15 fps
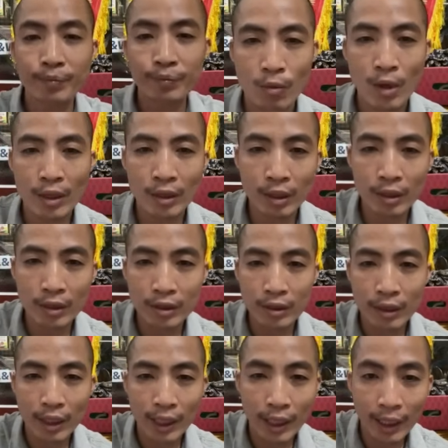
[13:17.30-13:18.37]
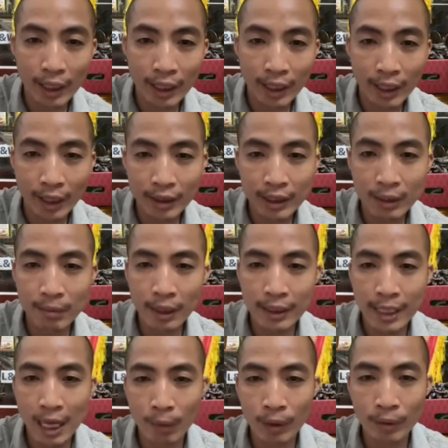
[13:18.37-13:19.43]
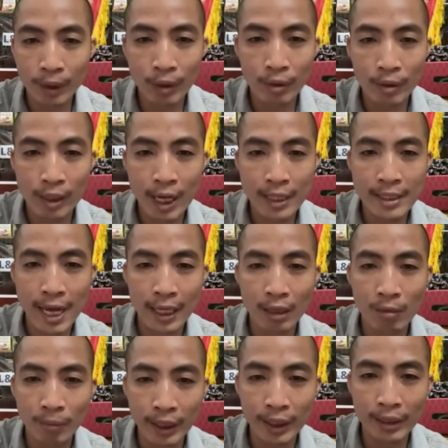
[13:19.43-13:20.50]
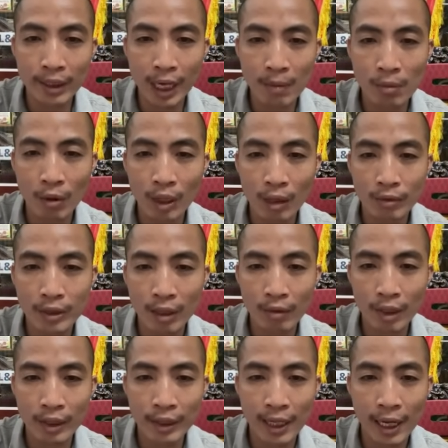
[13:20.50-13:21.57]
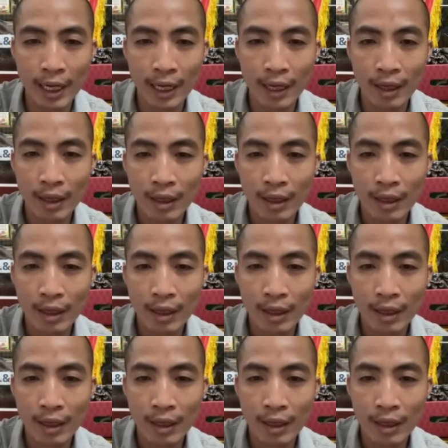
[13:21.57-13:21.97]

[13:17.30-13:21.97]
quang tư à, chim ở nhà quyết kêu ra dàn không bị thay bộ lông xong ở nhà